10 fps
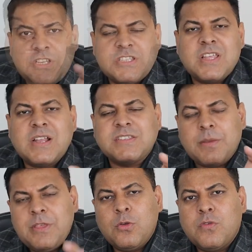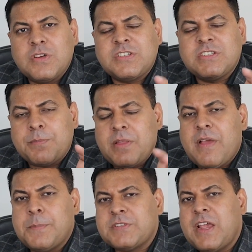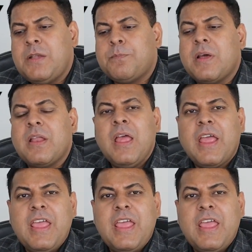जिस तरह सभी यूनिवर्सिटीज अपनी वेबसाइट पर